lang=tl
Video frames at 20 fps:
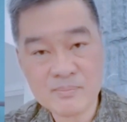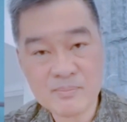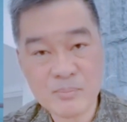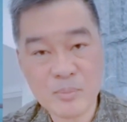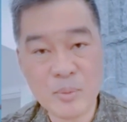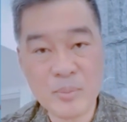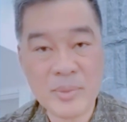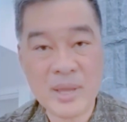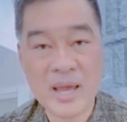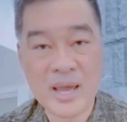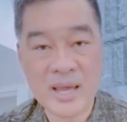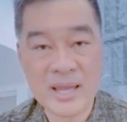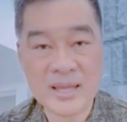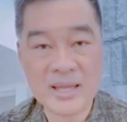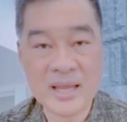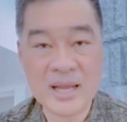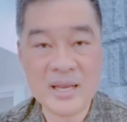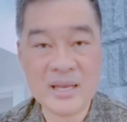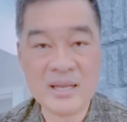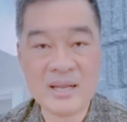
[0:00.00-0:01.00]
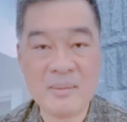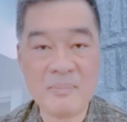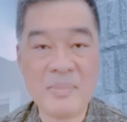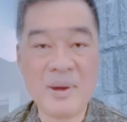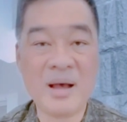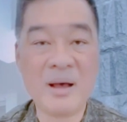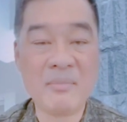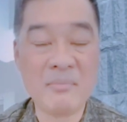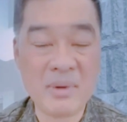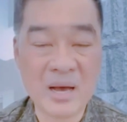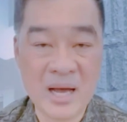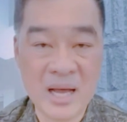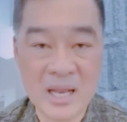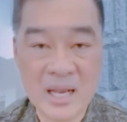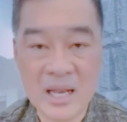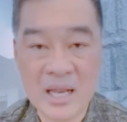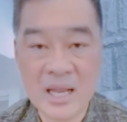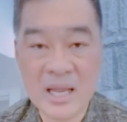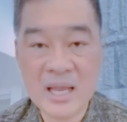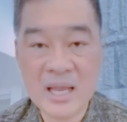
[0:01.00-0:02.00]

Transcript: bumiyahe dahil napakamahal